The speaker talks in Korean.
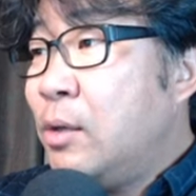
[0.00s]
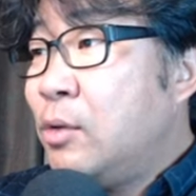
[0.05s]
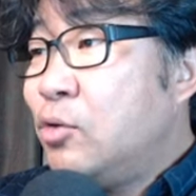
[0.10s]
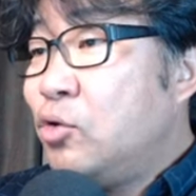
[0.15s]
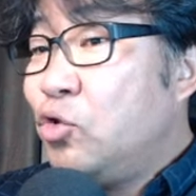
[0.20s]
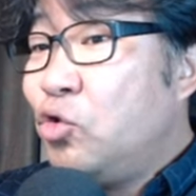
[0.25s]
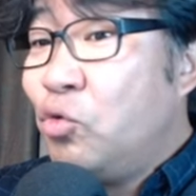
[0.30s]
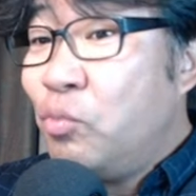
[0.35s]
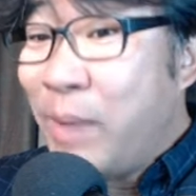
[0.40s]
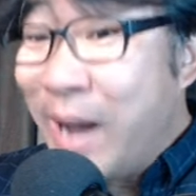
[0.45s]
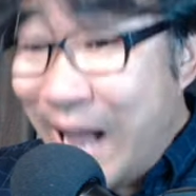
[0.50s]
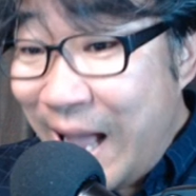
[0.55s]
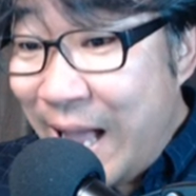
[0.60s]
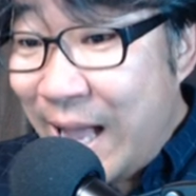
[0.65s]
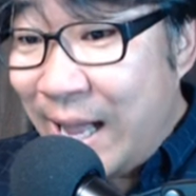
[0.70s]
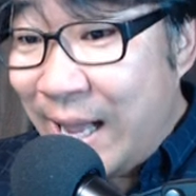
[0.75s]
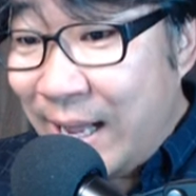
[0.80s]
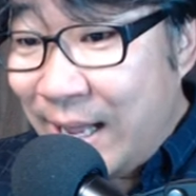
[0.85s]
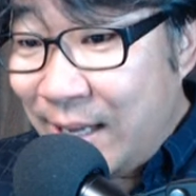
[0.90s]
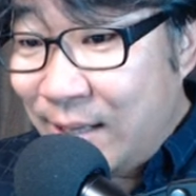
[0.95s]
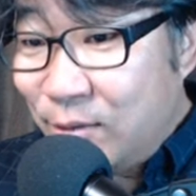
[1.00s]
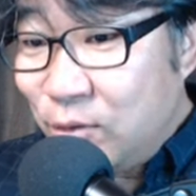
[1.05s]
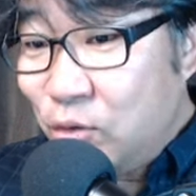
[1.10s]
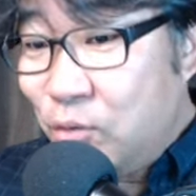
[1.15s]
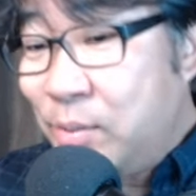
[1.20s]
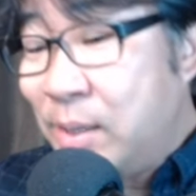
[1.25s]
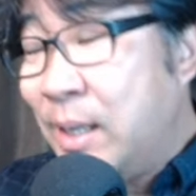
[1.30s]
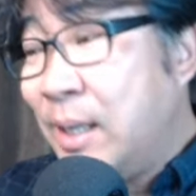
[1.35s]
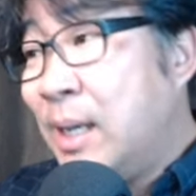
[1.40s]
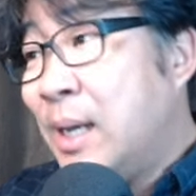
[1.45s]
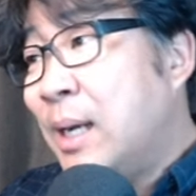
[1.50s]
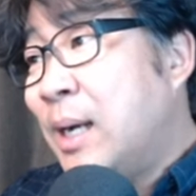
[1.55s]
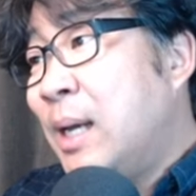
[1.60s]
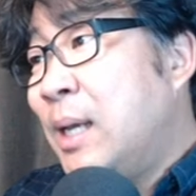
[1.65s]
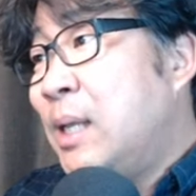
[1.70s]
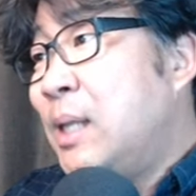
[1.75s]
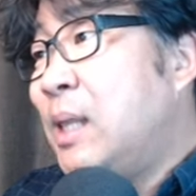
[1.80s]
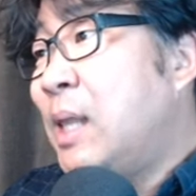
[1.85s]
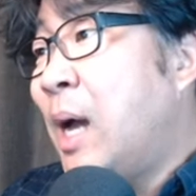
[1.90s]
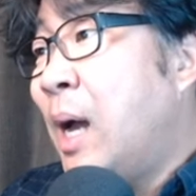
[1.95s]
주방이 가까이
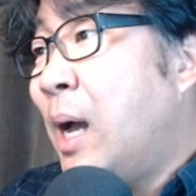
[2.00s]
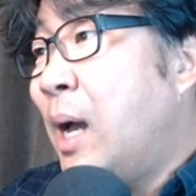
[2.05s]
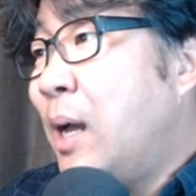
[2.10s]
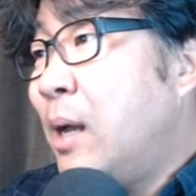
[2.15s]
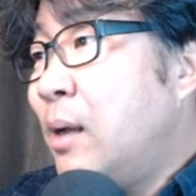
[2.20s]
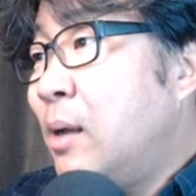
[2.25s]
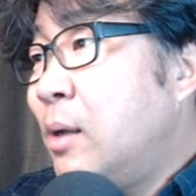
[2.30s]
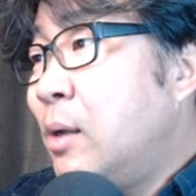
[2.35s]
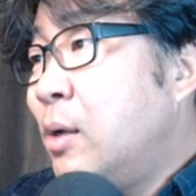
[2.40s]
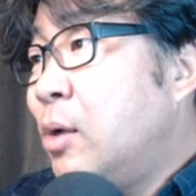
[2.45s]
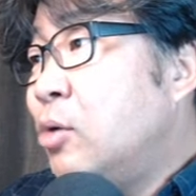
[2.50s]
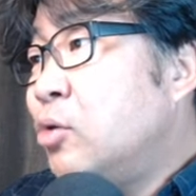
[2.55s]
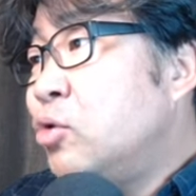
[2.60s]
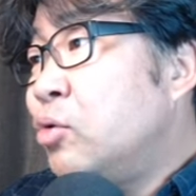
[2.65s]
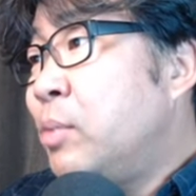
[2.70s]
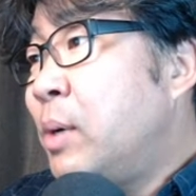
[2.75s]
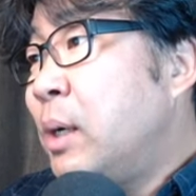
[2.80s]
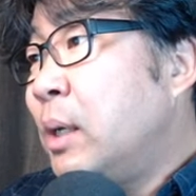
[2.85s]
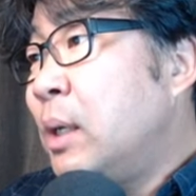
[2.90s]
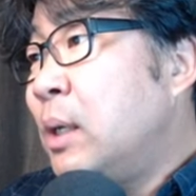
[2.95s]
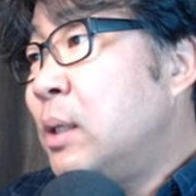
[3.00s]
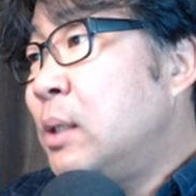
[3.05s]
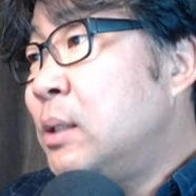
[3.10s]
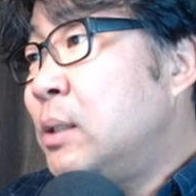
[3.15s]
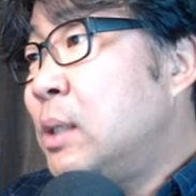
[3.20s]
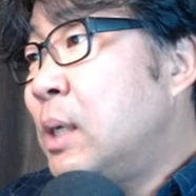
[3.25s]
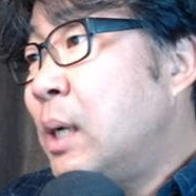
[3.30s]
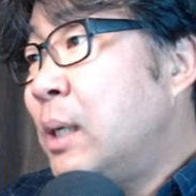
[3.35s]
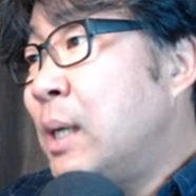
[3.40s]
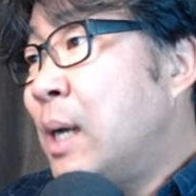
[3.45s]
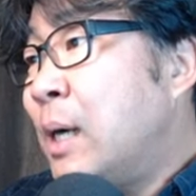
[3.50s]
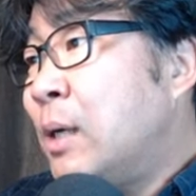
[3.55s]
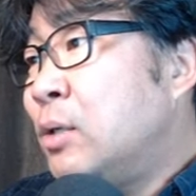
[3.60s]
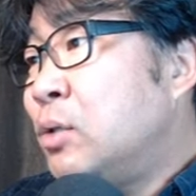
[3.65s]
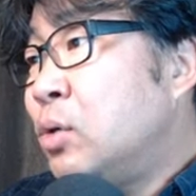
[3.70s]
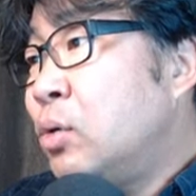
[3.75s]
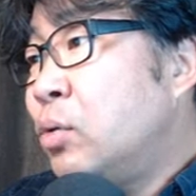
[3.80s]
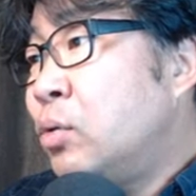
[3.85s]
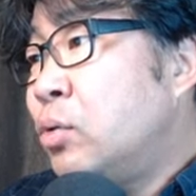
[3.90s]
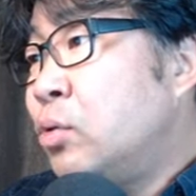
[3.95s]
있다. 주방이 일자
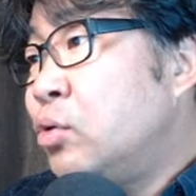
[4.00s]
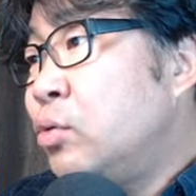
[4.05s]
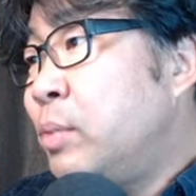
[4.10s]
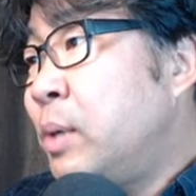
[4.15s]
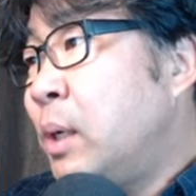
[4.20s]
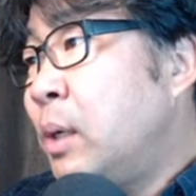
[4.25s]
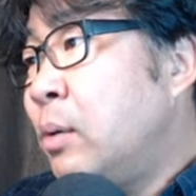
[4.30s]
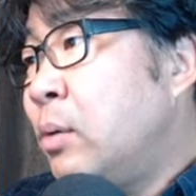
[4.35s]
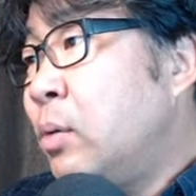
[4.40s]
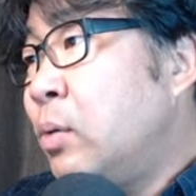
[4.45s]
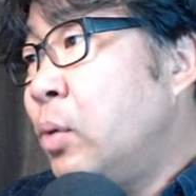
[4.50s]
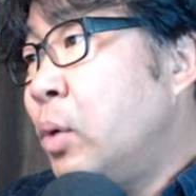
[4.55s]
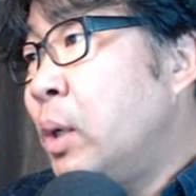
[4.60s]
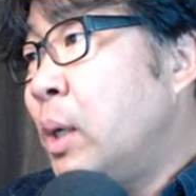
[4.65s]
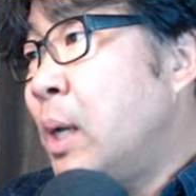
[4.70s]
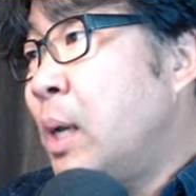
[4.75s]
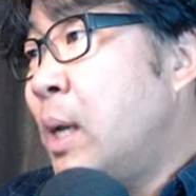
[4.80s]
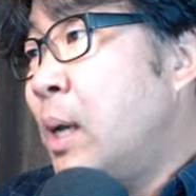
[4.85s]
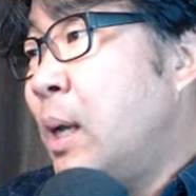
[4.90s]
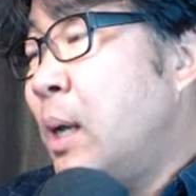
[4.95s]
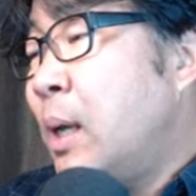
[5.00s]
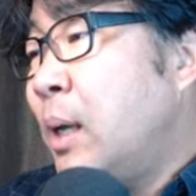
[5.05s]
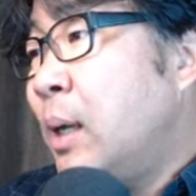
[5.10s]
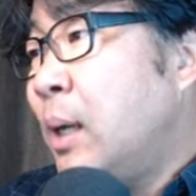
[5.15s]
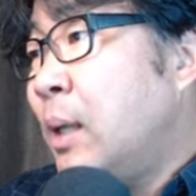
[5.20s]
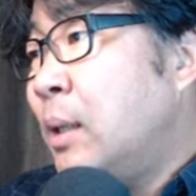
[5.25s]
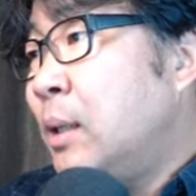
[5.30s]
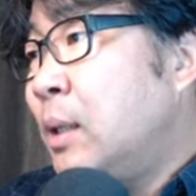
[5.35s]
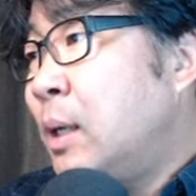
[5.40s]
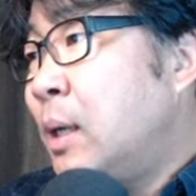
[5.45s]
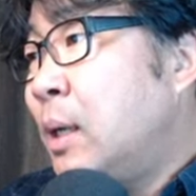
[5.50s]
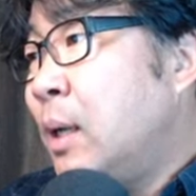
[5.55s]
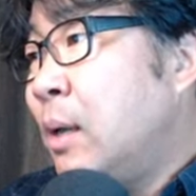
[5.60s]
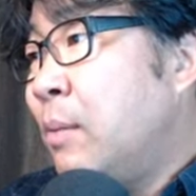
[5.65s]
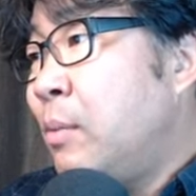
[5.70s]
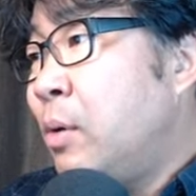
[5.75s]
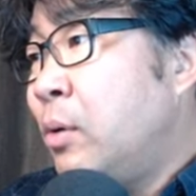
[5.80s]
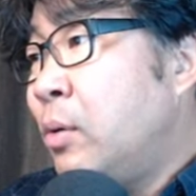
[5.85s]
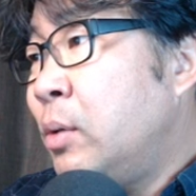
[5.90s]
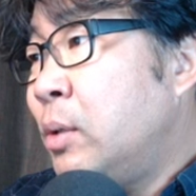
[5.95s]
양쪽으로 주방이 있고 여기에 간단하게
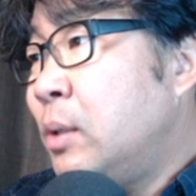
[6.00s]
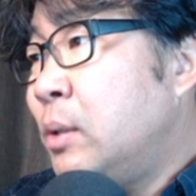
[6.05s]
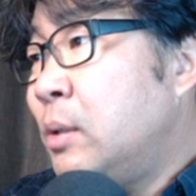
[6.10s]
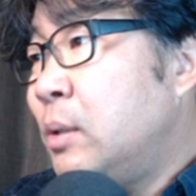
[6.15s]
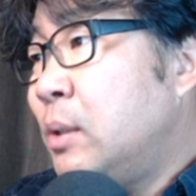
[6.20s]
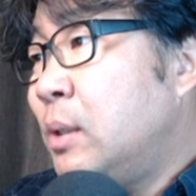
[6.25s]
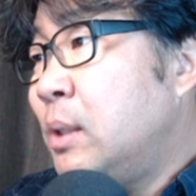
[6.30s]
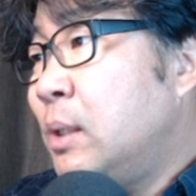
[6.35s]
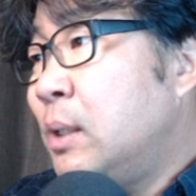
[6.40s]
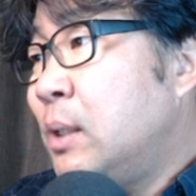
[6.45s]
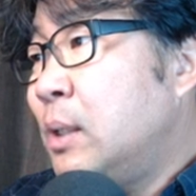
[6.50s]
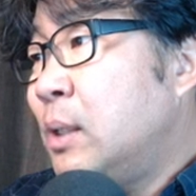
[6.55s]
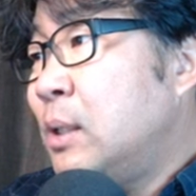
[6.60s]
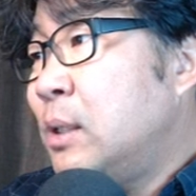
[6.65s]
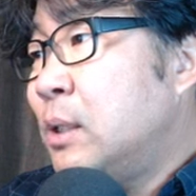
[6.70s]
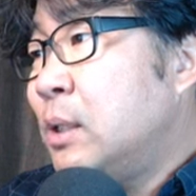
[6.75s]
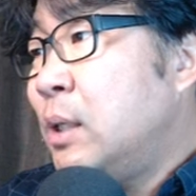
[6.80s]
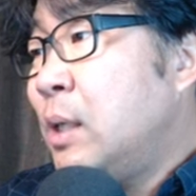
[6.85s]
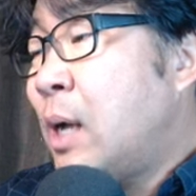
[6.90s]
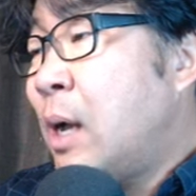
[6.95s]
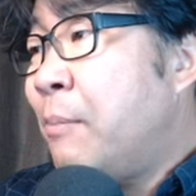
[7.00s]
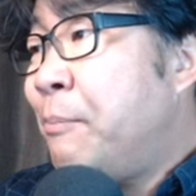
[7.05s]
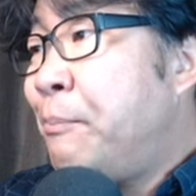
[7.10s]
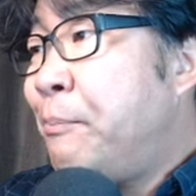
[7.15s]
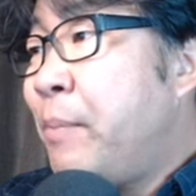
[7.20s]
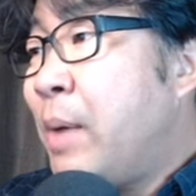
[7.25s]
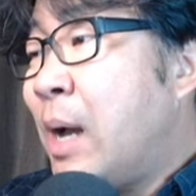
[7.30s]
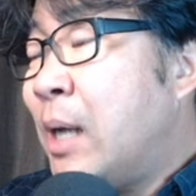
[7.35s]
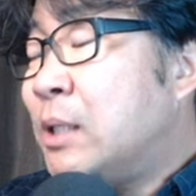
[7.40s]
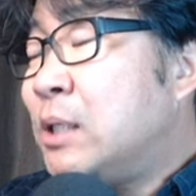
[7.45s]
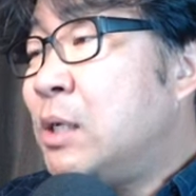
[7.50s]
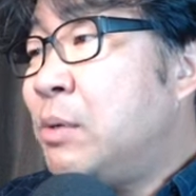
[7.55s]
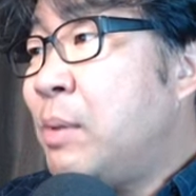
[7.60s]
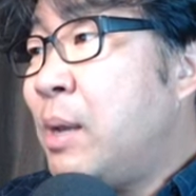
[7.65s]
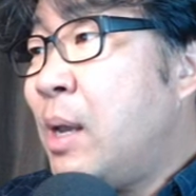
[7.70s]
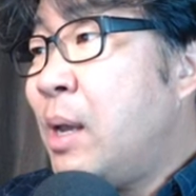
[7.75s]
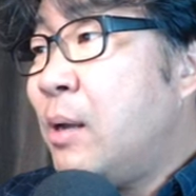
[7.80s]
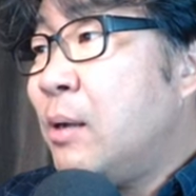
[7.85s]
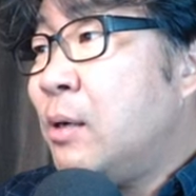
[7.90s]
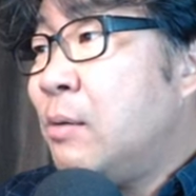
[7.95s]
먹는
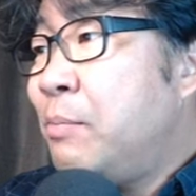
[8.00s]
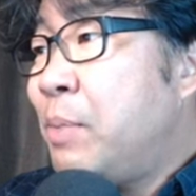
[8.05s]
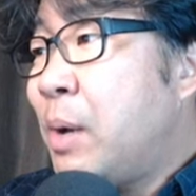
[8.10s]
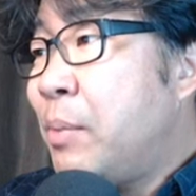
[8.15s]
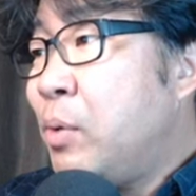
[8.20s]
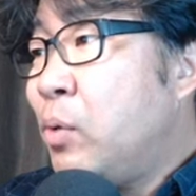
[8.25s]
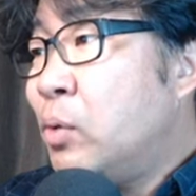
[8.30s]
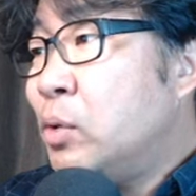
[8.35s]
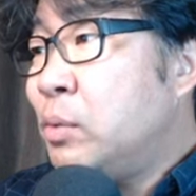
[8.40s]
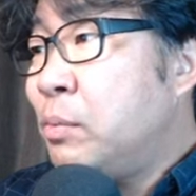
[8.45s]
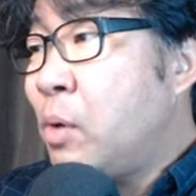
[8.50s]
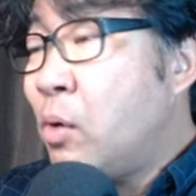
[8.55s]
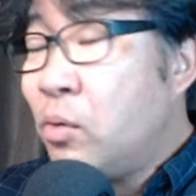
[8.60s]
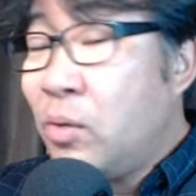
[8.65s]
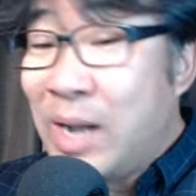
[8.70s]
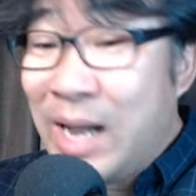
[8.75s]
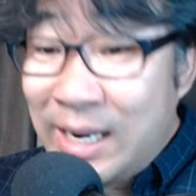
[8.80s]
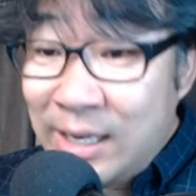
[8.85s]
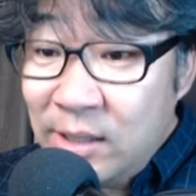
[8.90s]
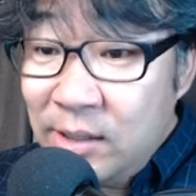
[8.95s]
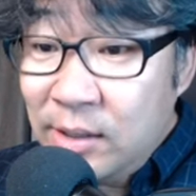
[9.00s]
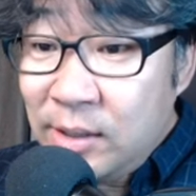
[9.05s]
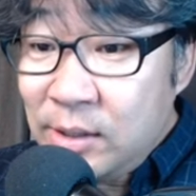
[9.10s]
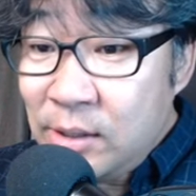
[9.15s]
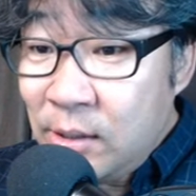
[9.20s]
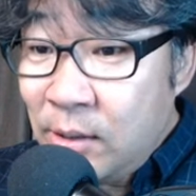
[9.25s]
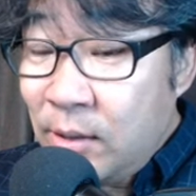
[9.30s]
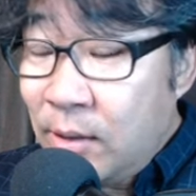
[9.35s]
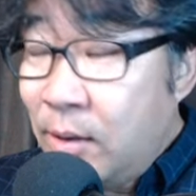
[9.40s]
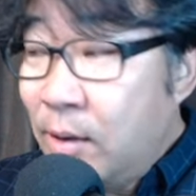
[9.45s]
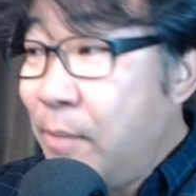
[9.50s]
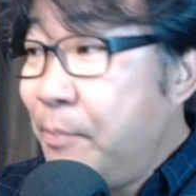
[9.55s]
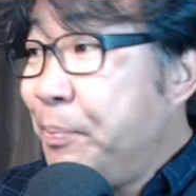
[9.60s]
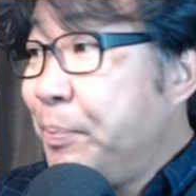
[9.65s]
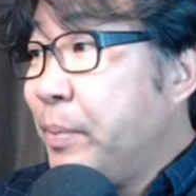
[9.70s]
아침에 급하면 여기서 먹고 가는 거죠.